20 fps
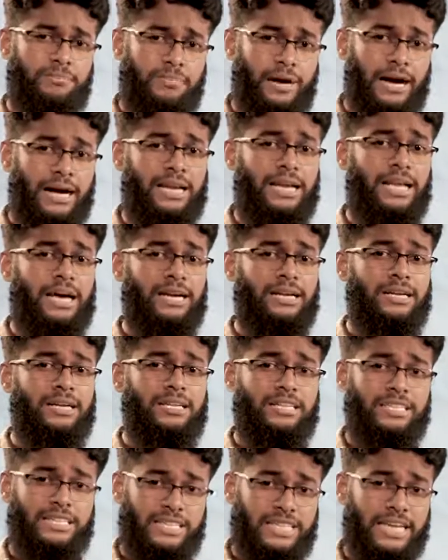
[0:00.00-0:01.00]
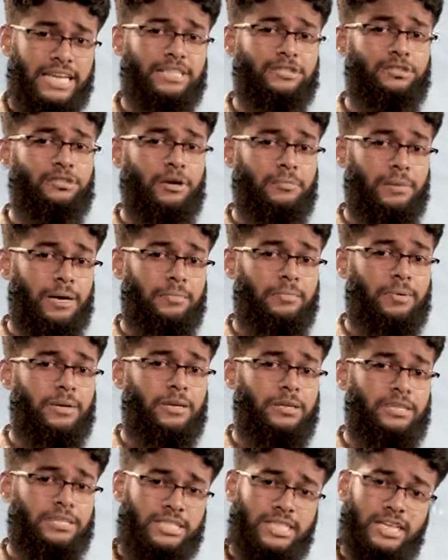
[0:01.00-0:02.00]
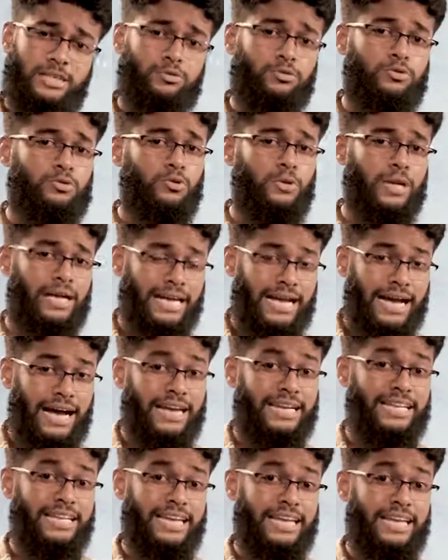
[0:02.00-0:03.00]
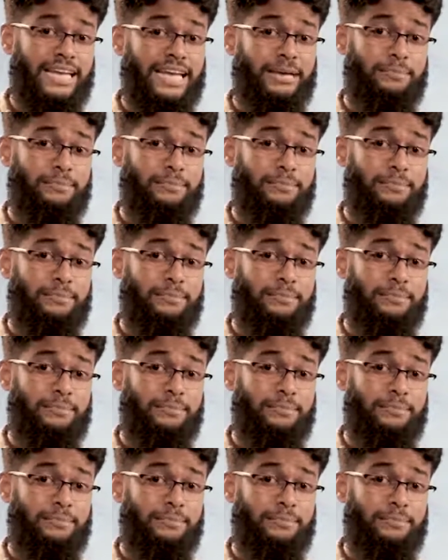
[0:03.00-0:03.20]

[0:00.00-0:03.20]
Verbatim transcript: বাংলার শেষ নবাব সিরাজুদ্দৌলাকে হারিয়ে